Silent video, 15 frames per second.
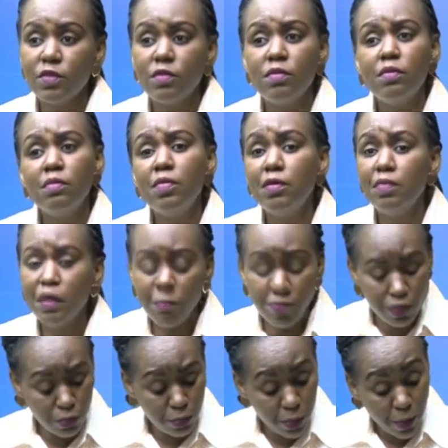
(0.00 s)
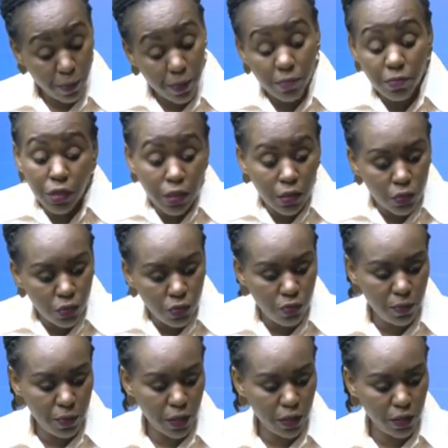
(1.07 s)
Mais, mais, mais bah, qu'il ne
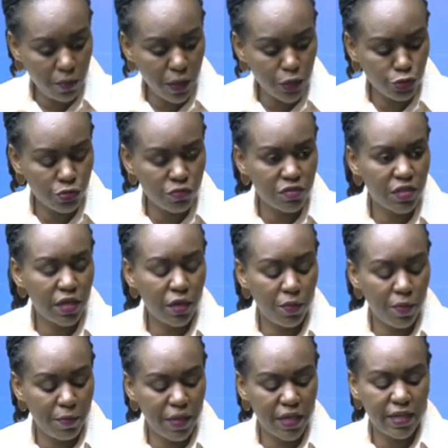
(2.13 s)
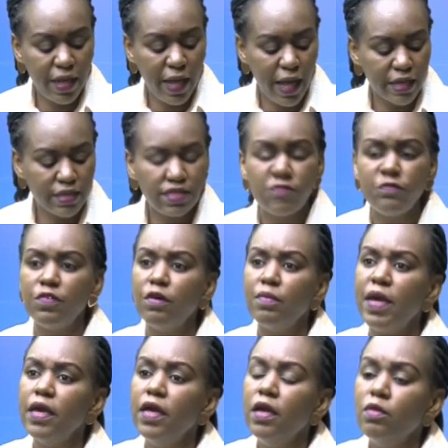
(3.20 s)
le mérite pas, je trouve ça quand même assez fort.
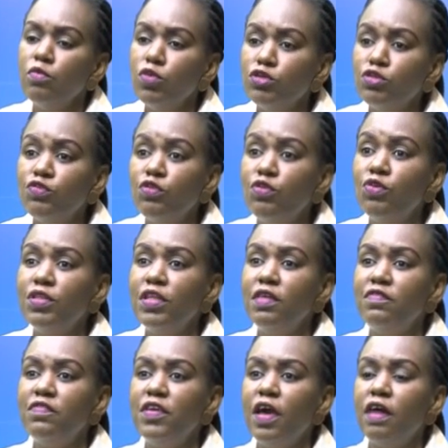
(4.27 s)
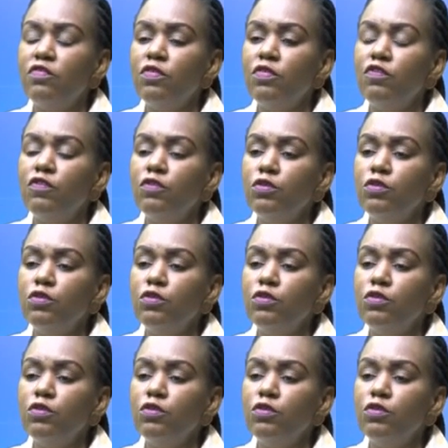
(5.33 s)
Mais moi je vous connais via vos,